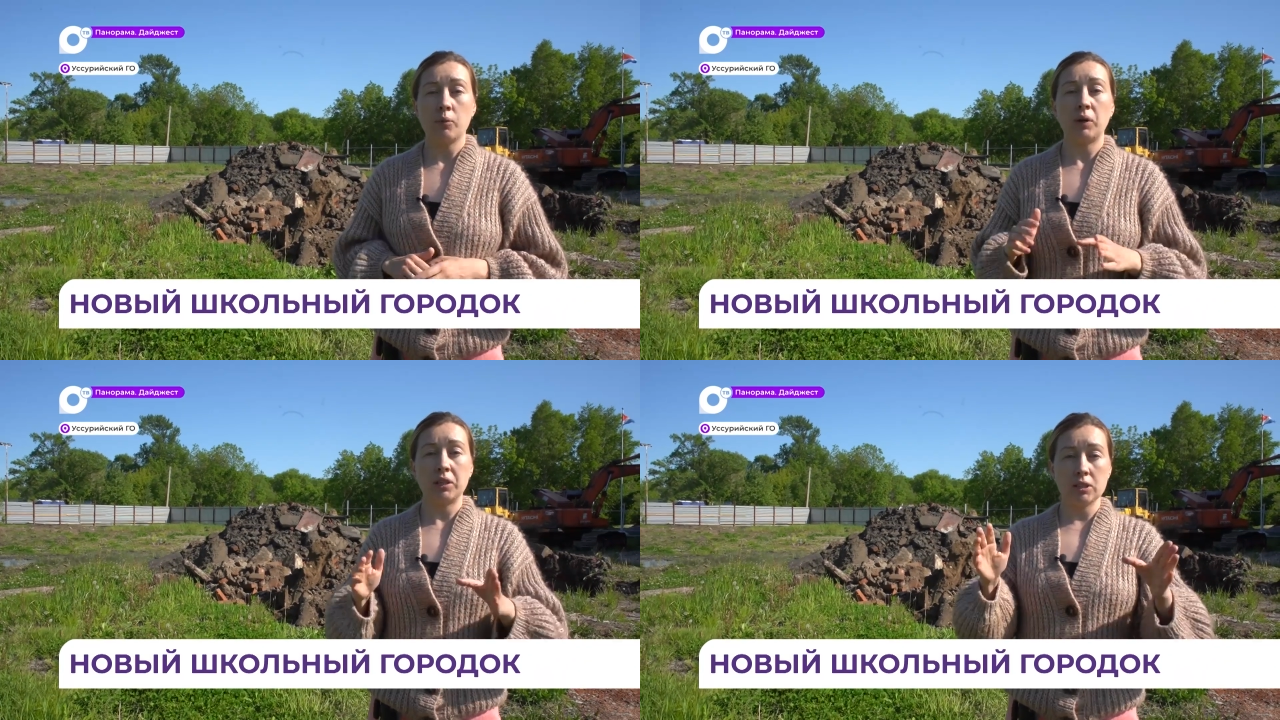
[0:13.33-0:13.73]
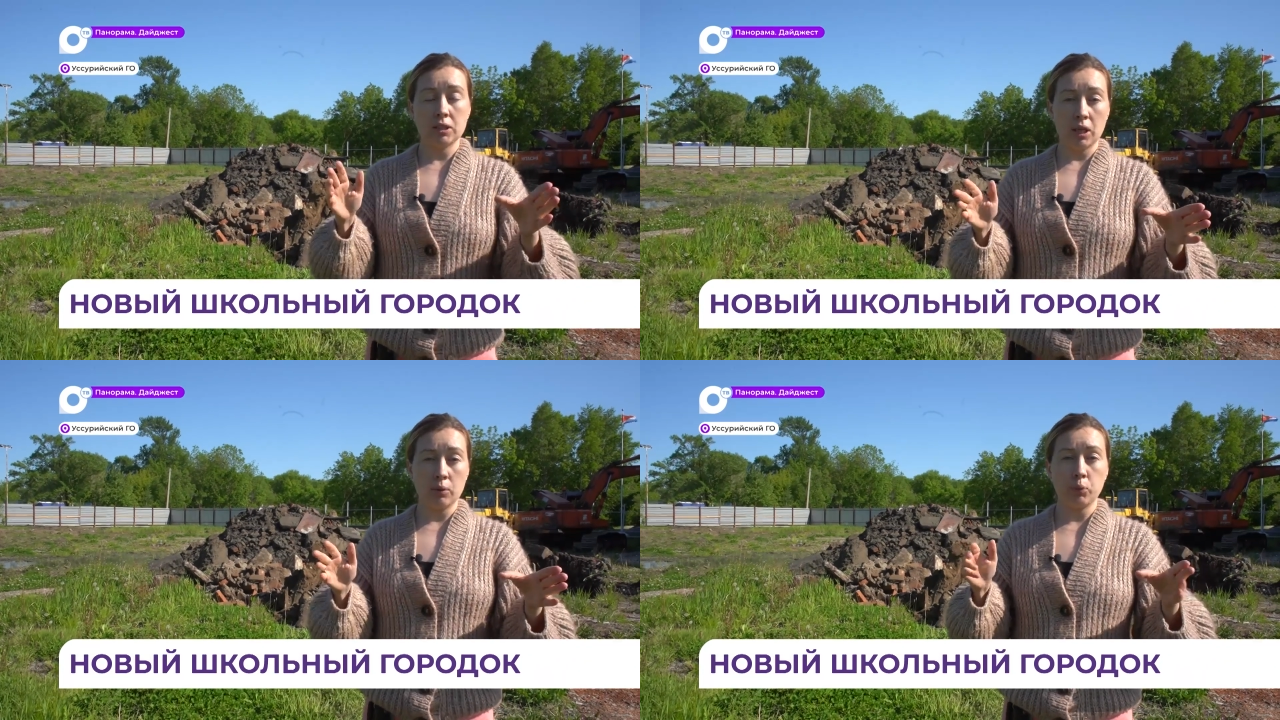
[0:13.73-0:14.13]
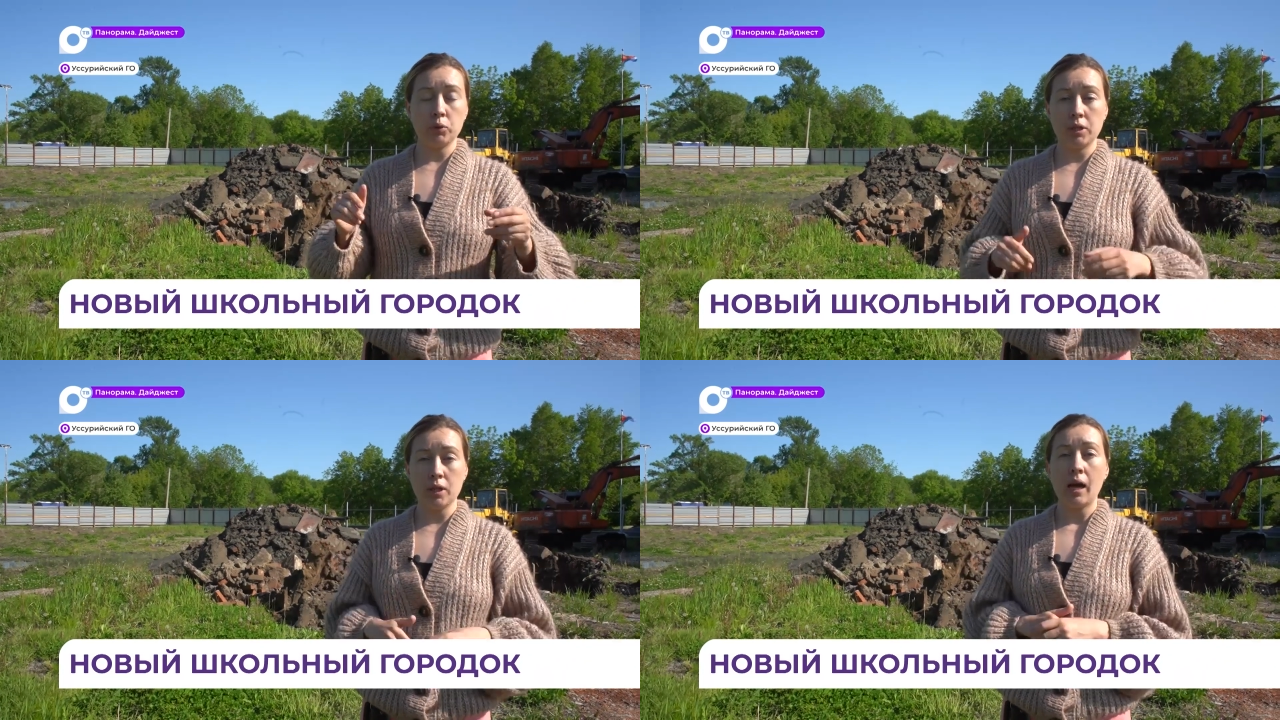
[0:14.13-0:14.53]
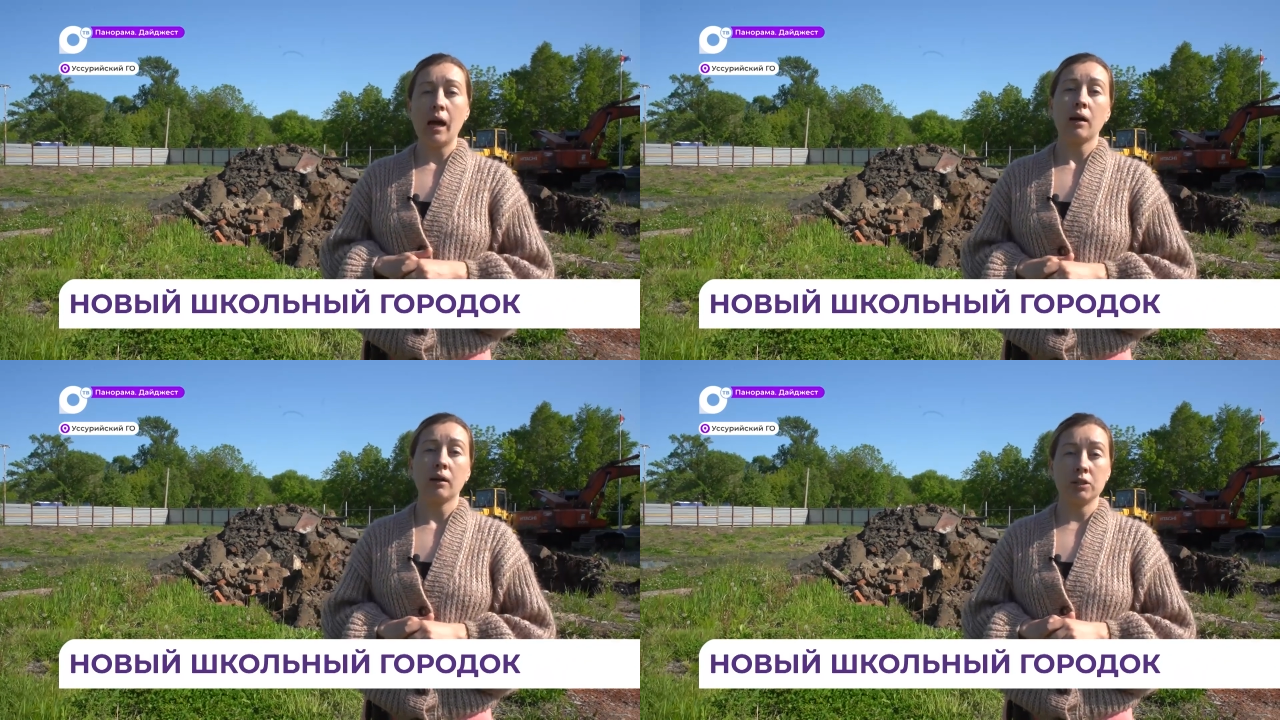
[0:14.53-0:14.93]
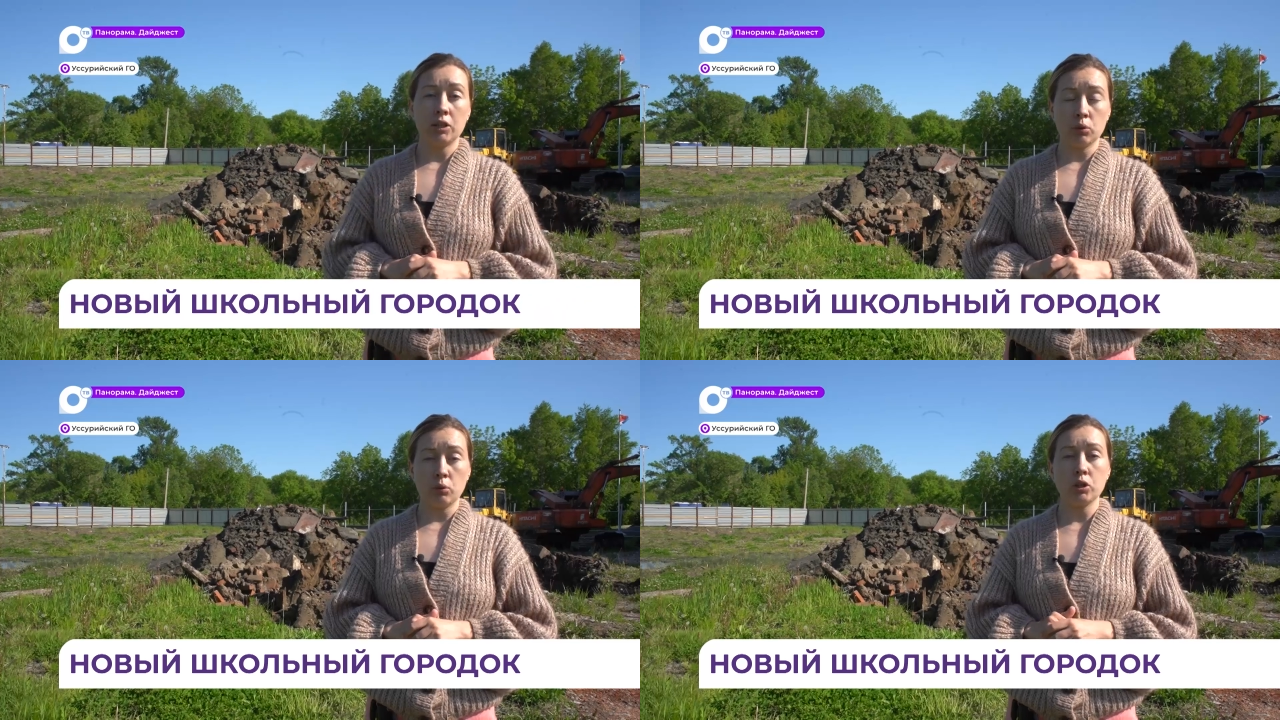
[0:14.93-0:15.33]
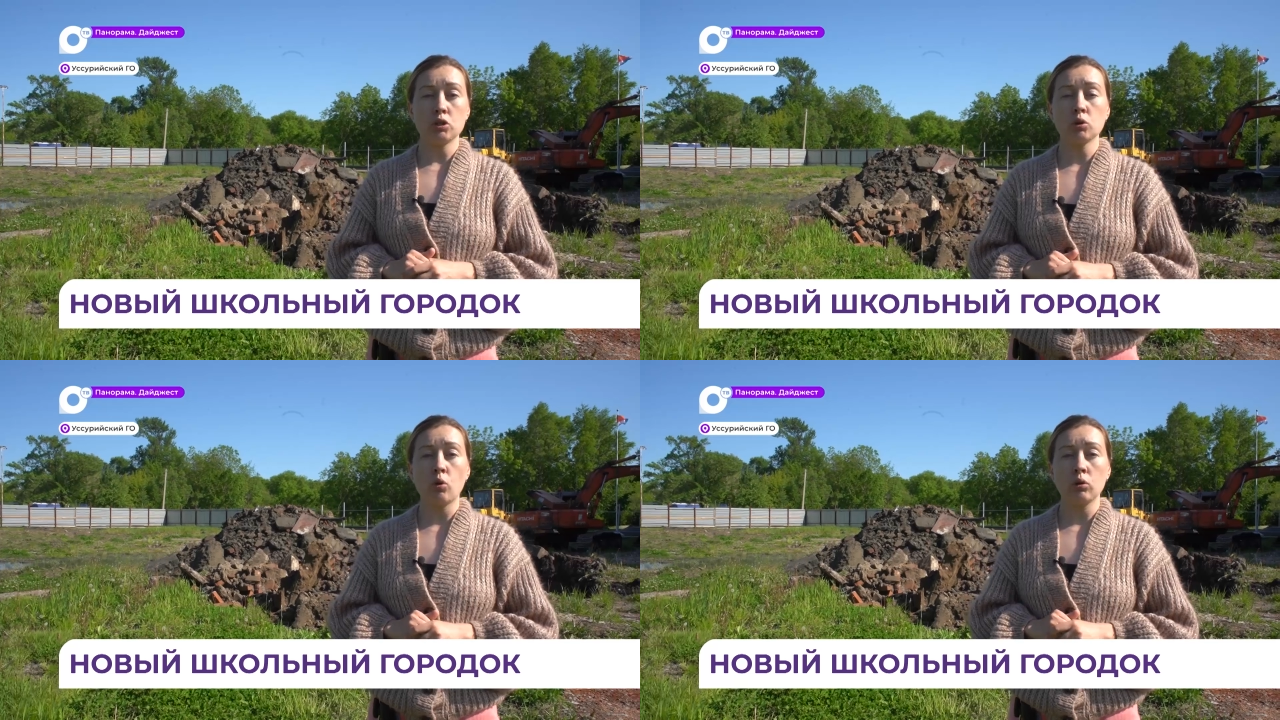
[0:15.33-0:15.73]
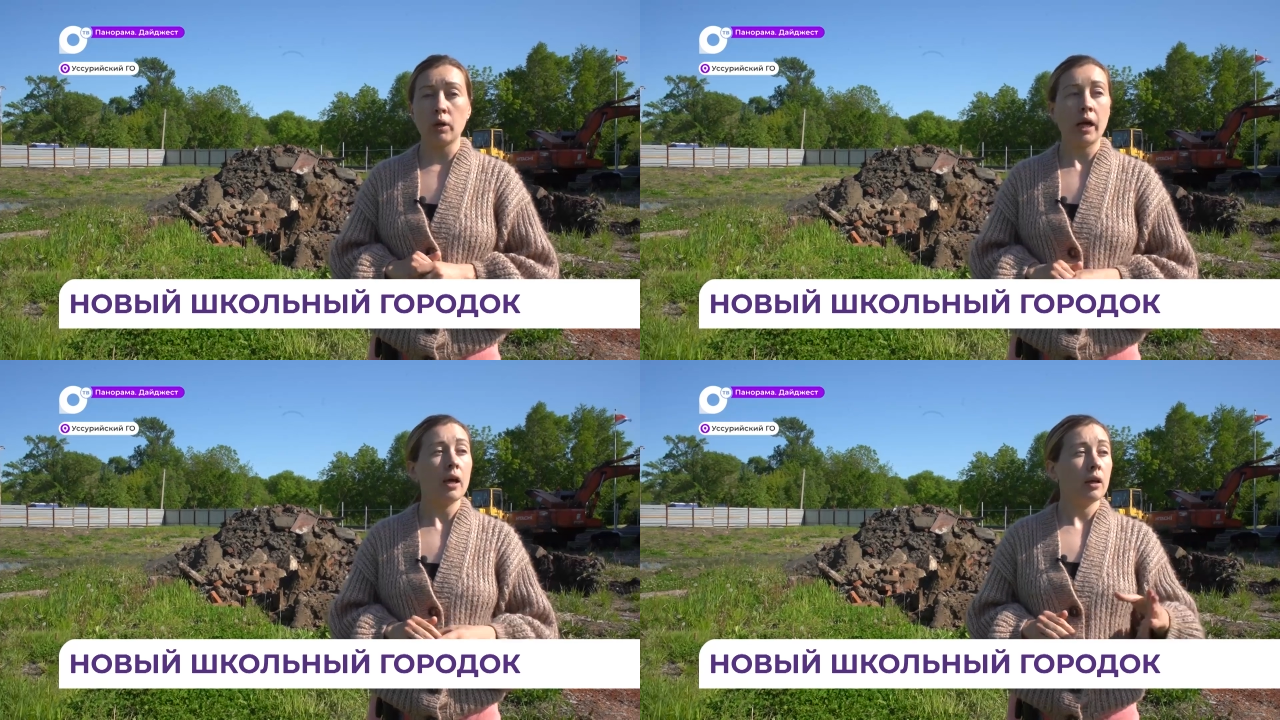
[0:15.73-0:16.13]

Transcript: подъездные пути к территории школы,